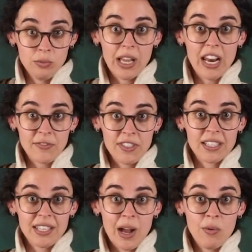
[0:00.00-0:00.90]
una de las
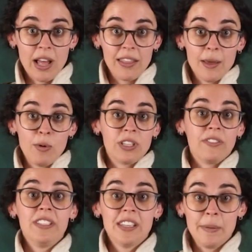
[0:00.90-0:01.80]
fichas de aura de vuestra
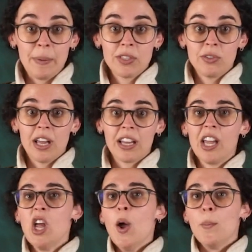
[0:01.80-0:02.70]
ficha de
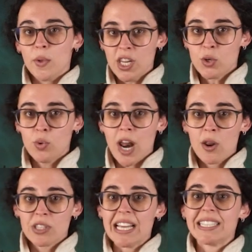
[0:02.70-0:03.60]
personaje, podréis
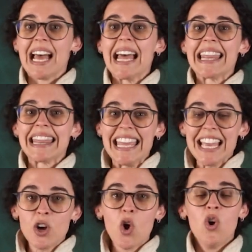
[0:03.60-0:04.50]
curaros hasta
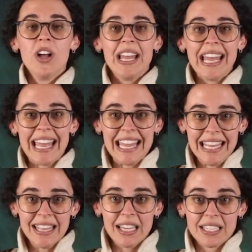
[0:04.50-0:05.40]
5
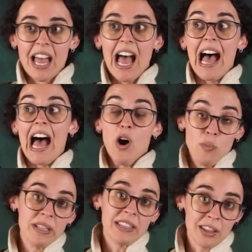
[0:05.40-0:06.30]
heridas,
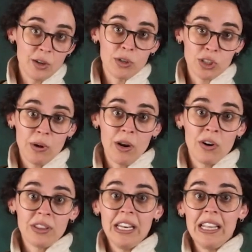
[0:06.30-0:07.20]
aumentando vuestro
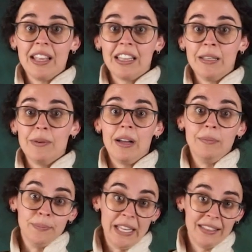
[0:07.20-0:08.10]
valor de
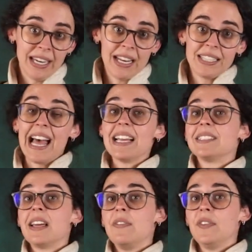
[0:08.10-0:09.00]
iniciativa en 3
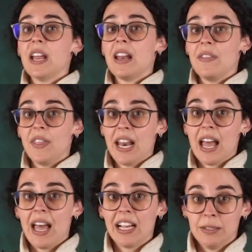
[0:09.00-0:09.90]
hasta el final de
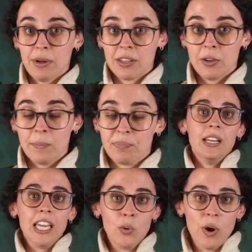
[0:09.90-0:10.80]
la activación.
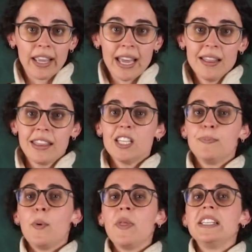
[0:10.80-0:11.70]
Igual que antes,
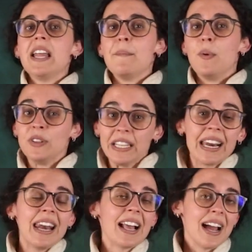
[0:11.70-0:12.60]
podéis
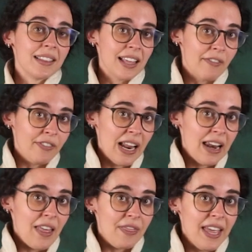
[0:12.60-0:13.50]
voltear la carta al
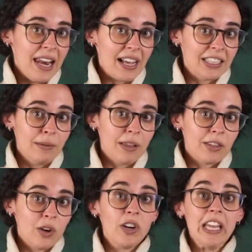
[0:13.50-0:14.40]
final de la
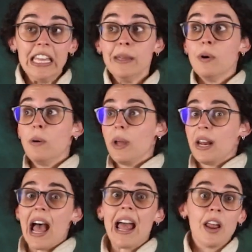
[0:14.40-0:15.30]
activación y
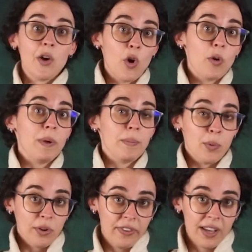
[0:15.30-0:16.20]
volver al golpe
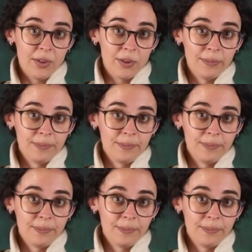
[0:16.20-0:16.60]
purificador.